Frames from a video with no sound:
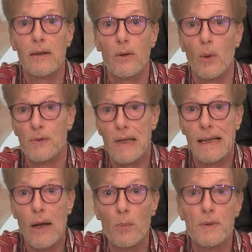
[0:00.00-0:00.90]
äh, ob sie
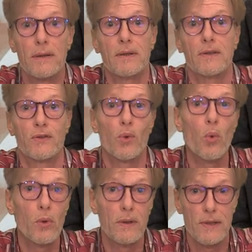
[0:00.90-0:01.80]
erlaubt hatte, dass
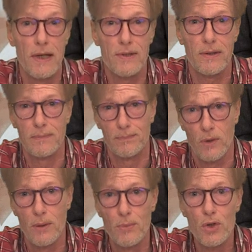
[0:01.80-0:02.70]
Drogen ins Essen
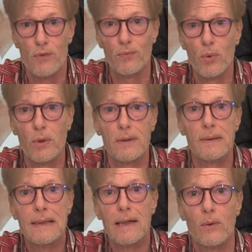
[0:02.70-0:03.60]
gemischt wurde,